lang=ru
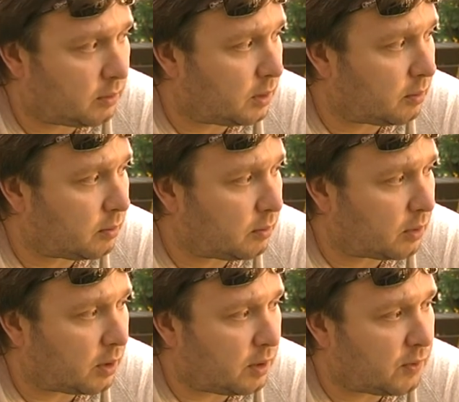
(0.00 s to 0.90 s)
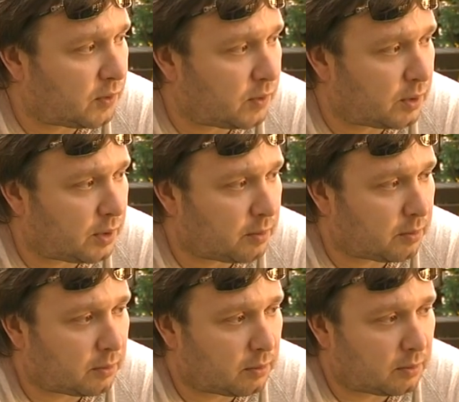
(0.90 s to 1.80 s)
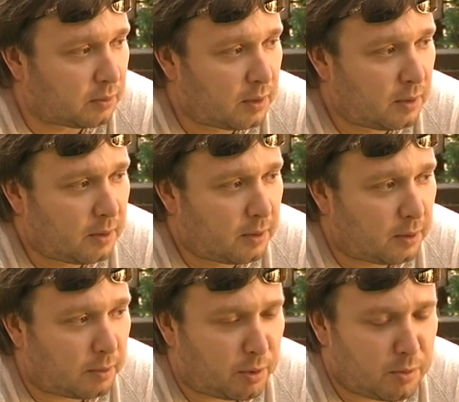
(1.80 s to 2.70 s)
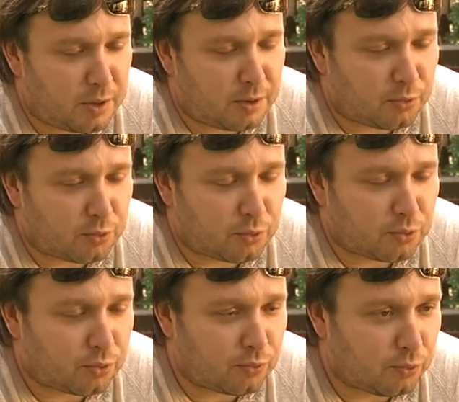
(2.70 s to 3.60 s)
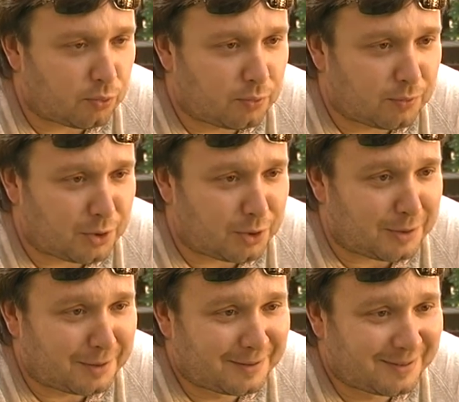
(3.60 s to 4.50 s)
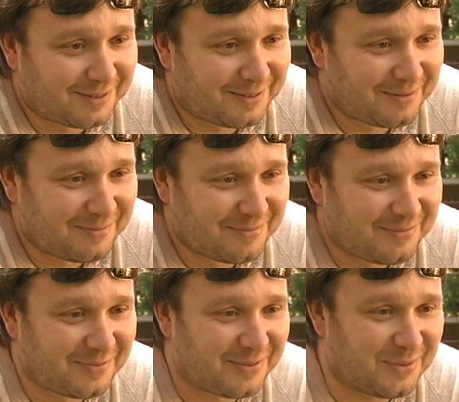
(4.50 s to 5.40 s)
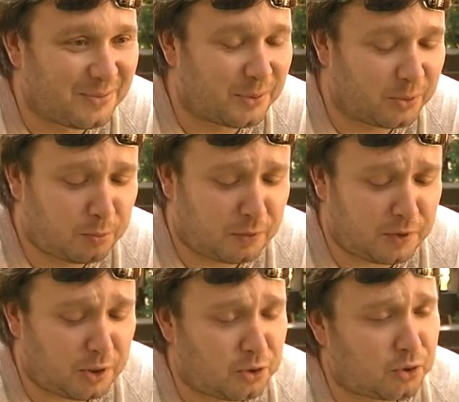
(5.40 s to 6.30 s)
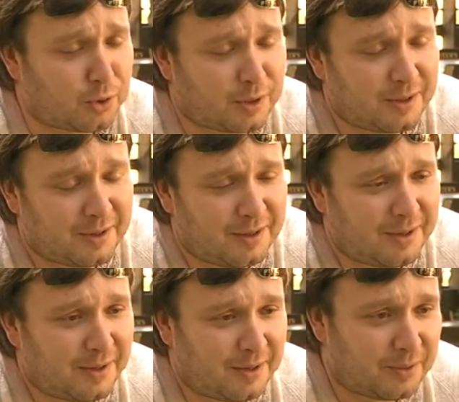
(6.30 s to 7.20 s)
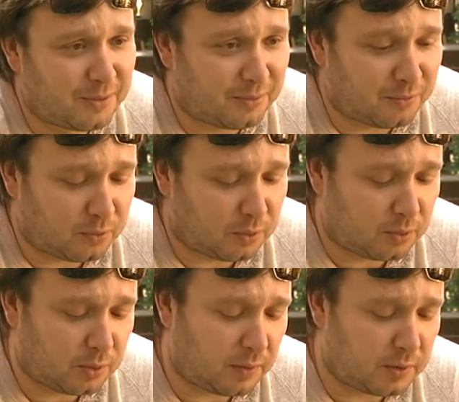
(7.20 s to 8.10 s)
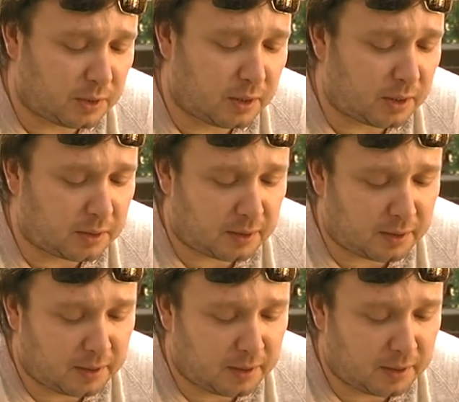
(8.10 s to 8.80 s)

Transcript: там, какие в связи с этим обременения у него существуют в жизни. вот. Ну, поведенческие. Вот. Я всегда, ну, когда,